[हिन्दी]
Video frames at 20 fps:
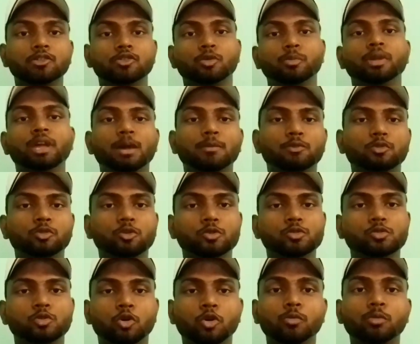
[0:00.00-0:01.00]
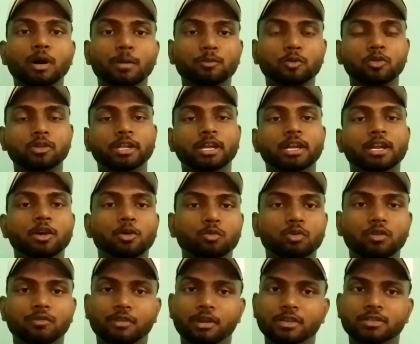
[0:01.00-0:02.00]
तो मैं आपको दोस्त ओम आप लोग देख रहे हैं
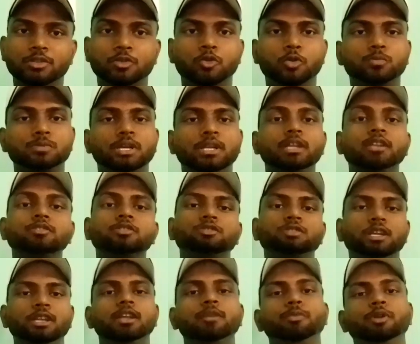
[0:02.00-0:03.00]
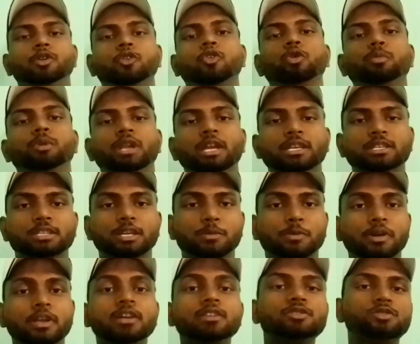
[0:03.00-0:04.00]
उनके फ्रेंड्स यूट्यूब चैनल तो चलिए वीडियो को बिना
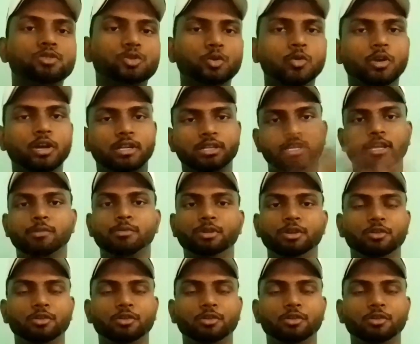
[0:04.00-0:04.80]
स्किप करें शुरू करते हैं